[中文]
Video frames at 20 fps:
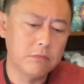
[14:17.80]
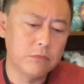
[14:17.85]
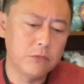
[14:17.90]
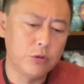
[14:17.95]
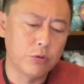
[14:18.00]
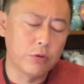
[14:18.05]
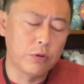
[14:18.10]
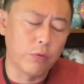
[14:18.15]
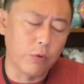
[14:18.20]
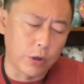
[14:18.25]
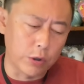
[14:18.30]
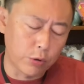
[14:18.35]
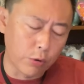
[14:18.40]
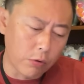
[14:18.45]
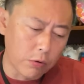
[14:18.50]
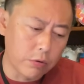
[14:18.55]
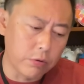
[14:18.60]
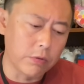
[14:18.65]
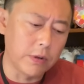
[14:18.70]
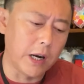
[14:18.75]
就是我
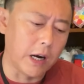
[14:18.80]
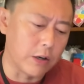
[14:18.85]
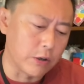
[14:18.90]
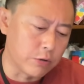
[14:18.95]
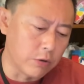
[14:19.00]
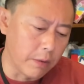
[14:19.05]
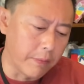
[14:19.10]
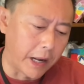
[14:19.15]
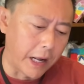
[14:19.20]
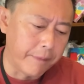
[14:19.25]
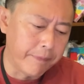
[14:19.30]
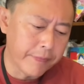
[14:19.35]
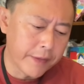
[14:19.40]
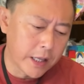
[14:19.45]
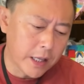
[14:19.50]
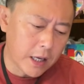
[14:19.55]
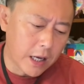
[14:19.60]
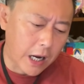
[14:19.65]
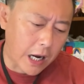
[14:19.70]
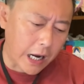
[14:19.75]
通俗点说吧，
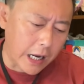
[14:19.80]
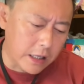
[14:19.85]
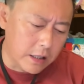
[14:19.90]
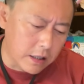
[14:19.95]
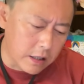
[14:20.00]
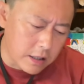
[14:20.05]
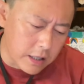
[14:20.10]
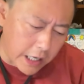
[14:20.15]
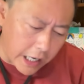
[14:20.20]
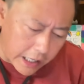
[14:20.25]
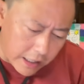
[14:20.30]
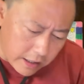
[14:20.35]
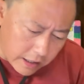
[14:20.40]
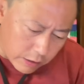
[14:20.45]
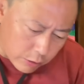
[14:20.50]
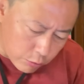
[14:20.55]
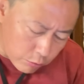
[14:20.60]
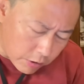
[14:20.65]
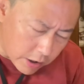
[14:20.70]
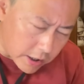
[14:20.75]
还能给
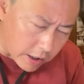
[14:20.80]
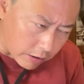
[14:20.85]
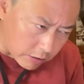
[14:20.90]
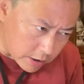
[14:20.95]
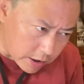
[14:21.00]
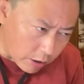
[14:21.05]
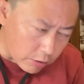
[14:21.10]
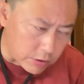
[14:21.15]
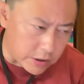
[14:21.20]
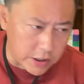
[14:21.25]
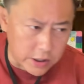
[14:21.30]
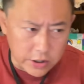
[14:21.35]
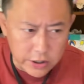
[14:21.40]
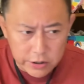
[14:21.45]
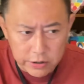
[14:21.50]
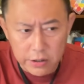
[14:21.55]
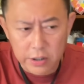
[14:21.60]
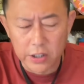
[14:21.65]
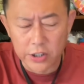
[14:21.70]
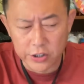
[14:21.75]
你多少倒计
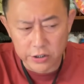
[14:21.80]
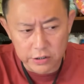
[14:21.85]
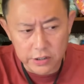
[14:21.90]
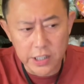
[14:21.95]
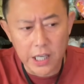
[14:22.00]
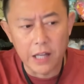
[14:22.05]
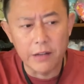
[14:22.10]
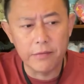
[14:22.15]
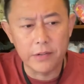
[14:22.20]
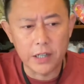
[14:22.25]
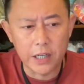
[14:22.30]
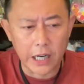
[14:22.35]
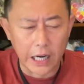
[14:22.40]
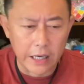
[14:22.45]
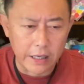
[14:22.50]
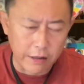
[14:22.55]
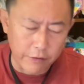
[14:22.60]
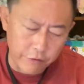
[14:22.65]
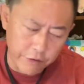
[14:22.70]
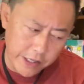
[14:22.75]
时的时间，
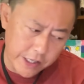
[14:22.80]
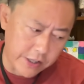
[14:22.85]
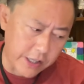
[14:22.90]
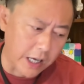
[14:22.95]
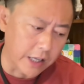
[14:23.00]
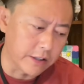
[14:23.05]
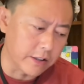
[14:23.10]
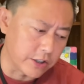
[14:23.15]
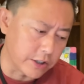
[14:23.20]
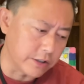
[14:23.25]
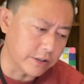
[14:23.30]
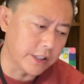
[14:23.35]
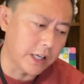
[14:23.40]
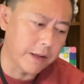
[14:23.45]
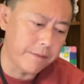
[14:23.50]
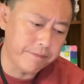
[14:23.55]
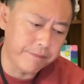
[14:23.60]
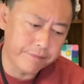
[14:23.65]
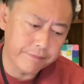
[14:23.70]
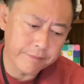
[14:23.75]
给你飞翔的时
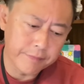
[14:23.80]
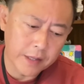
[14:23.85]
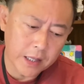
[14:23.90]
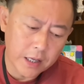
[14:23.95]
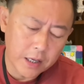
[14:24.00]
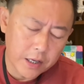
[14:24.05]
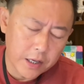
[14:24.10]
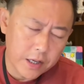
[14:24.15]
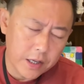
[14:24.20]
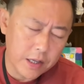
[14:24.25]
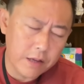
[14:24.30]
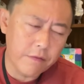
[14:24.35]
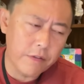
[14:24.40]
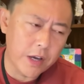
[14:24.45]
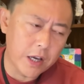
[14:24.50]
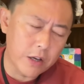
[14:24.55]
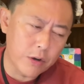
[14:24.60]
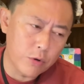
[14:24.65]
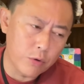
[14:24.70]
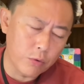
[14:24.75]
间？因
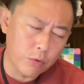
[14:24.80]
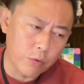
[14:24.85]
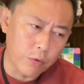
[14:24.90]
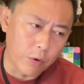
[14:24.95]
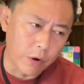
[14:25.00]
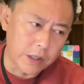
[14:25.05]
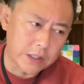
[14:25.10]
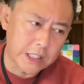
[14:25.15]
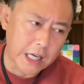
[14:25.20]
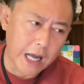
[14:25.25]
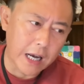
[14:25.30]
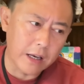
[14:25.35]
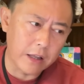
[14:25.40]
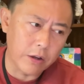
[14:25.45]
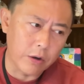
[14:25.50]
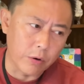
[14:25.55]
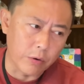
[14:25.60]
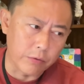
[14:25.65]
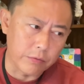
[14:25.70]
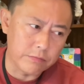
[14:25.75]
为如果家里
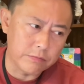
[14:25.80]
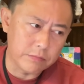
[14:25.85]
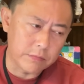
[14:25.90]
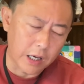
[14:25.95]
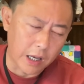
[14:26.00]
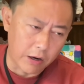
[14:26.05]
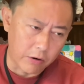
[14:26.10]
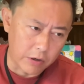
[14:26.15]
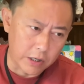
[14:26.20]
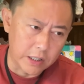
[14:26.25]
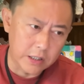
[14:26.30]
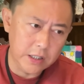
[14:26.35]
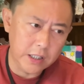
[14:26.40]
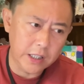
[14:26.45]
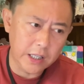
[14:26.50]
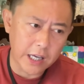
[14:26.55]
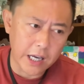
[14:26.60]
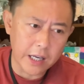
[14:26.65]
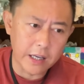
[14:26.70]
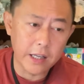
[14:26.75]
有老人，一
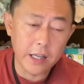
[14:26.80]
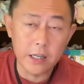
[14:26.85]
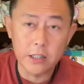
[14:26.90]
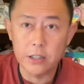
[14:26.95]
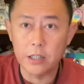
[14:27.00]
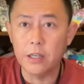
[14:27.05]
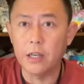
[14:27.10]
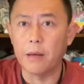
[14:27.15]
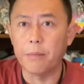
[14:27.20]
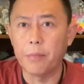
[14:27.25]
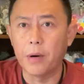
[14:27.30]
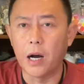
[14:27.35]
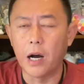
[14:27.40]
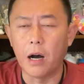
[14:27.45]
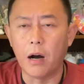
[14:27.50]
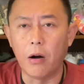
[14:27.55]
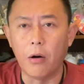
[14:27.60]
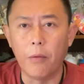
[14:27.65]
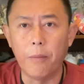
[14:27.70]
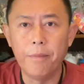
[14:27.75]
天一天身体不
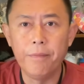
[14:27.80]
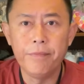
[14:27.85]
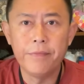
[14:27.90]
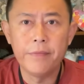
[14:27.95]
好，